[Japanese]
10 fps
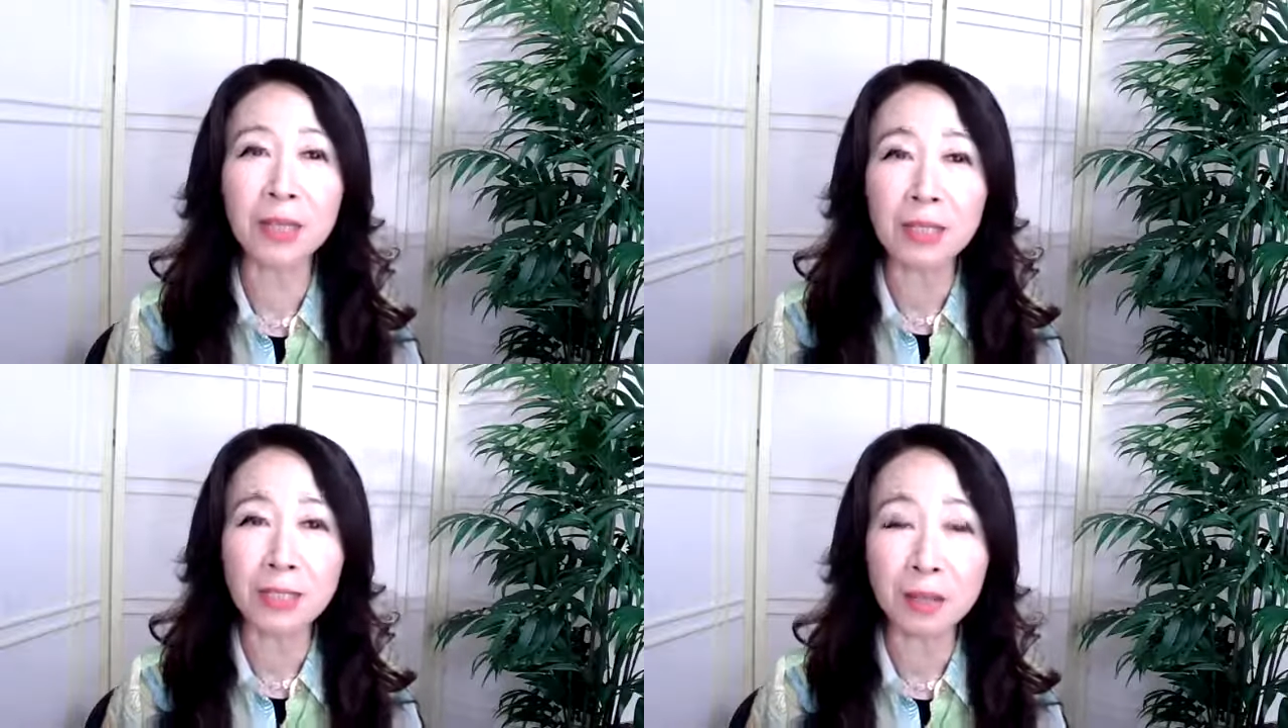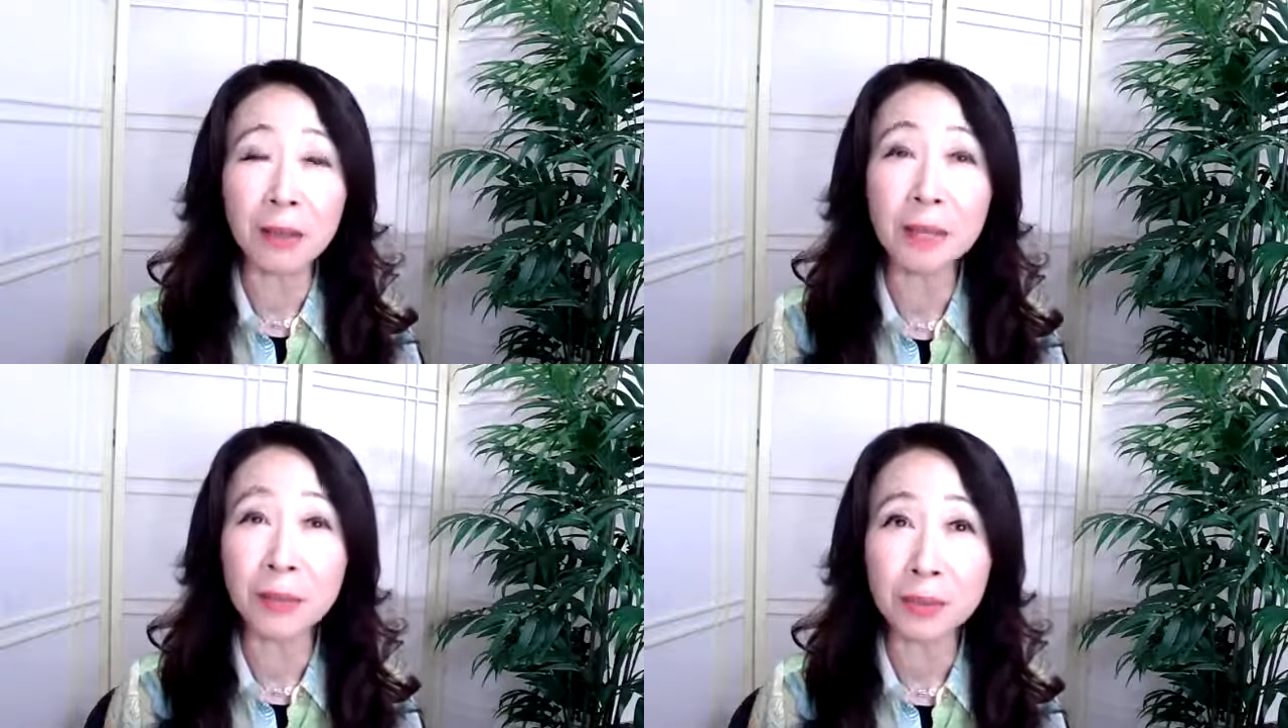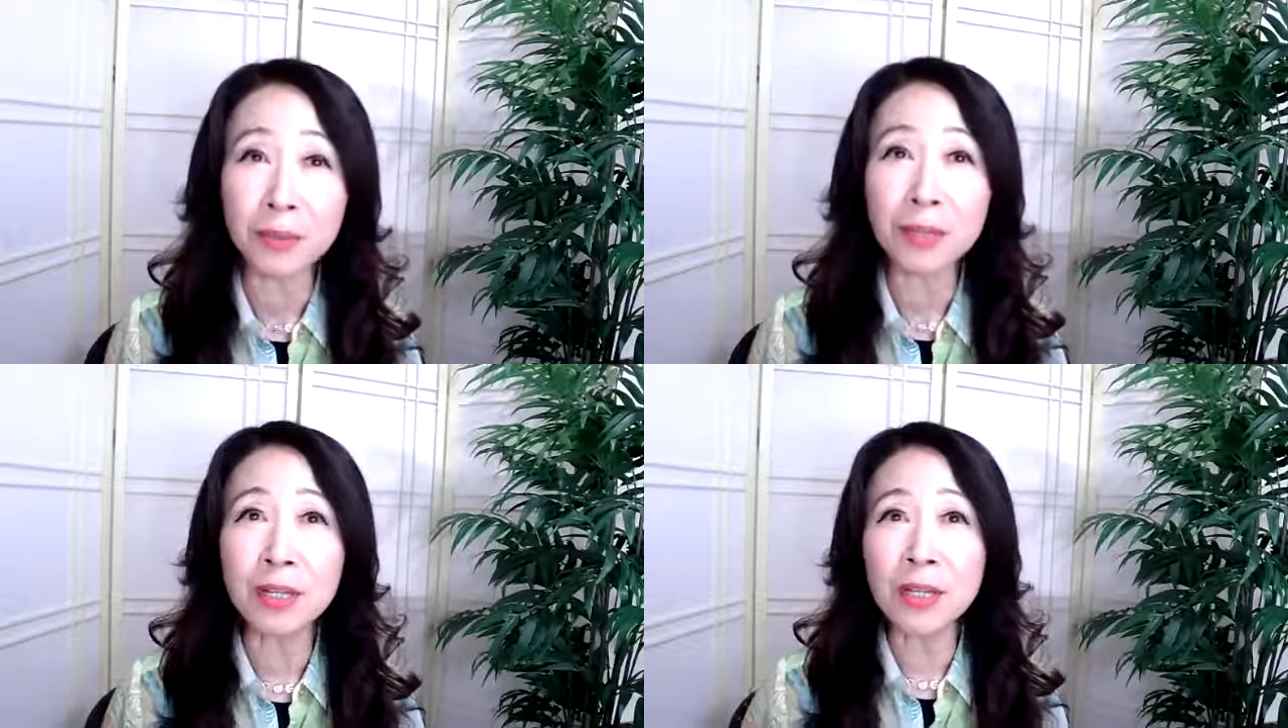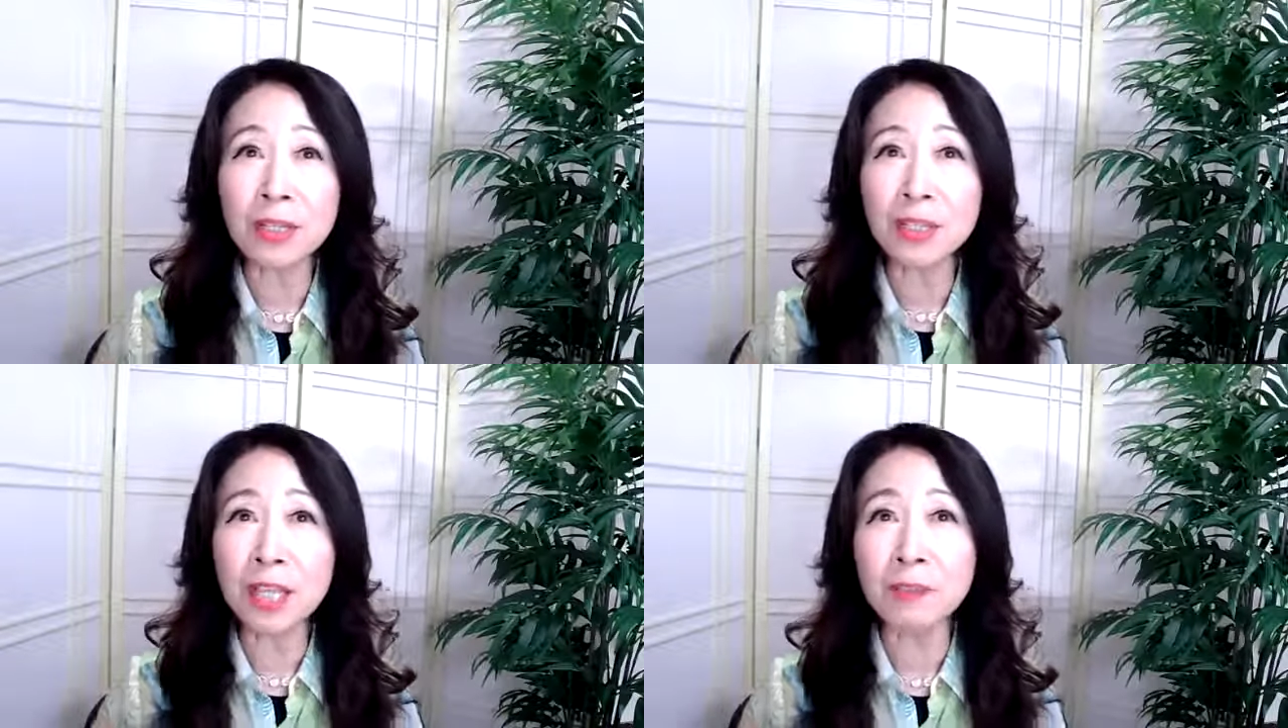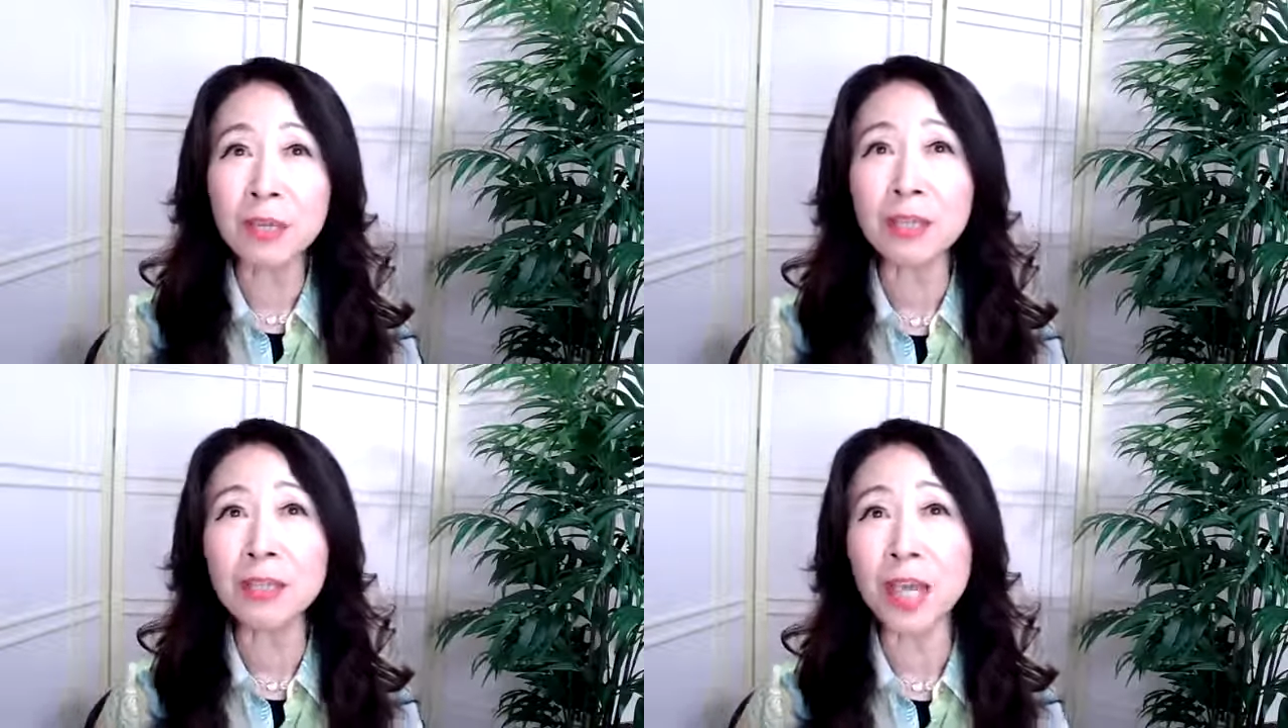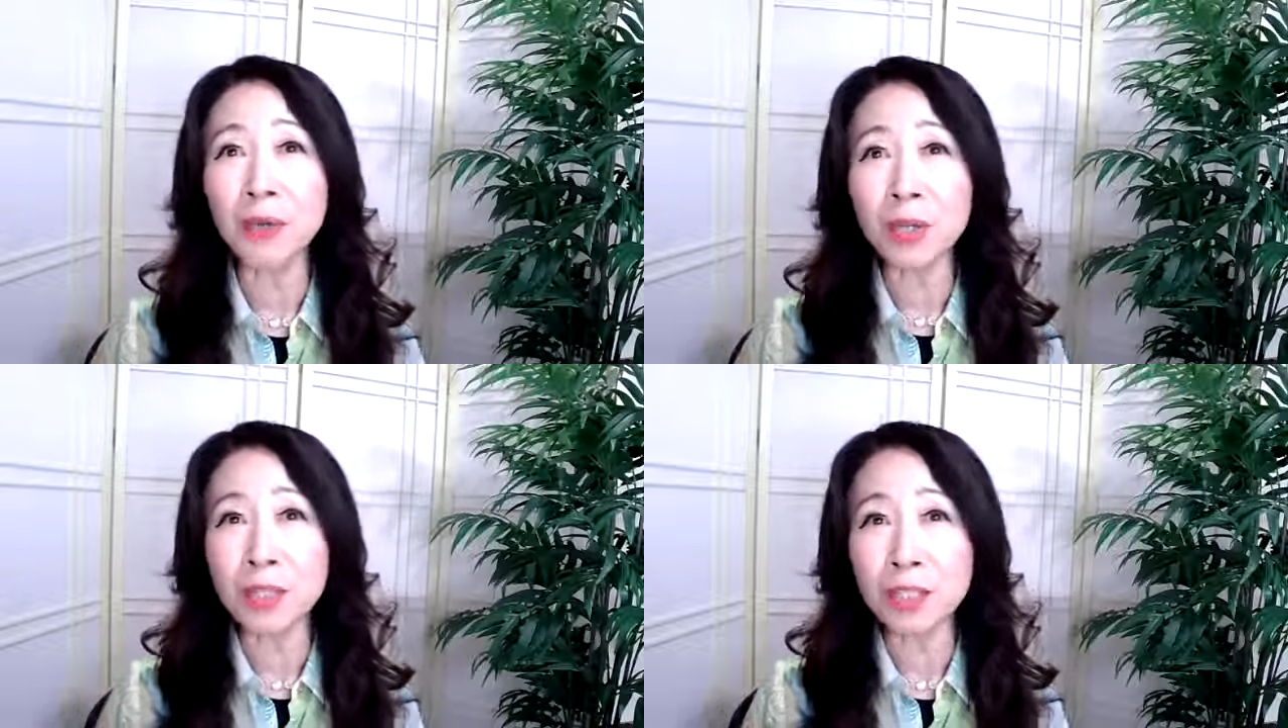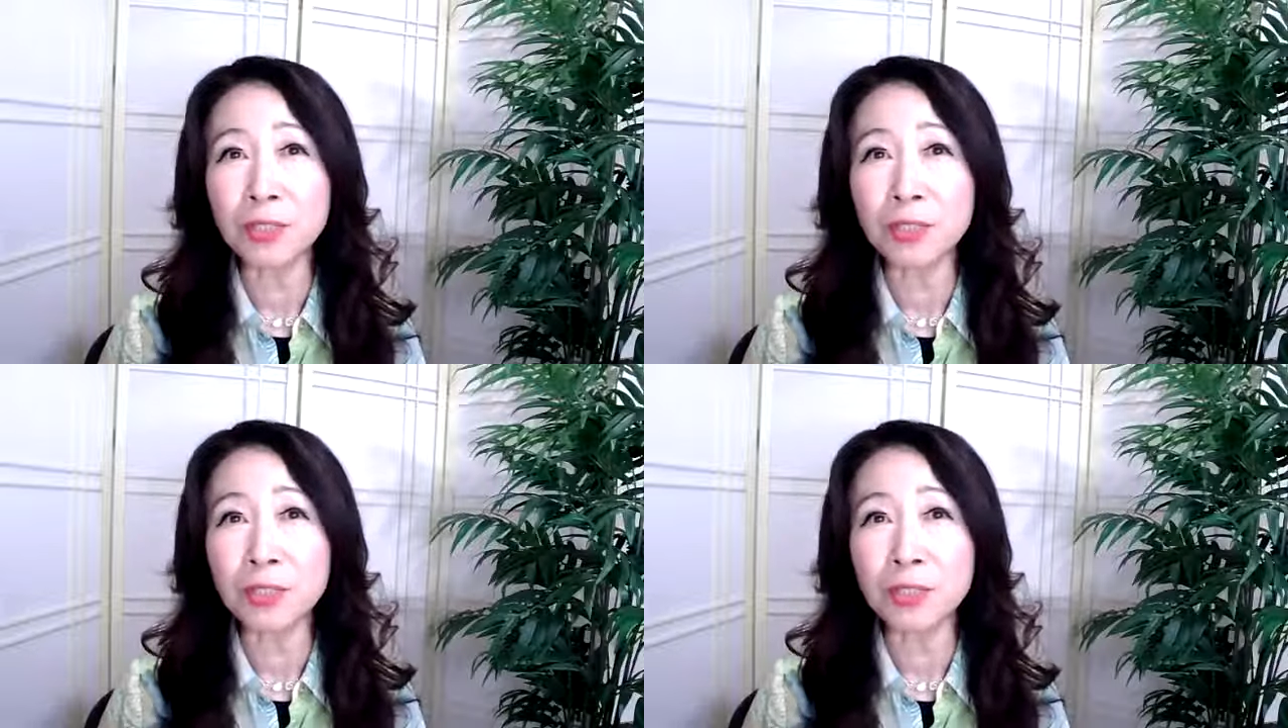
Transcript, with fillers: サバイバル、生命体を維持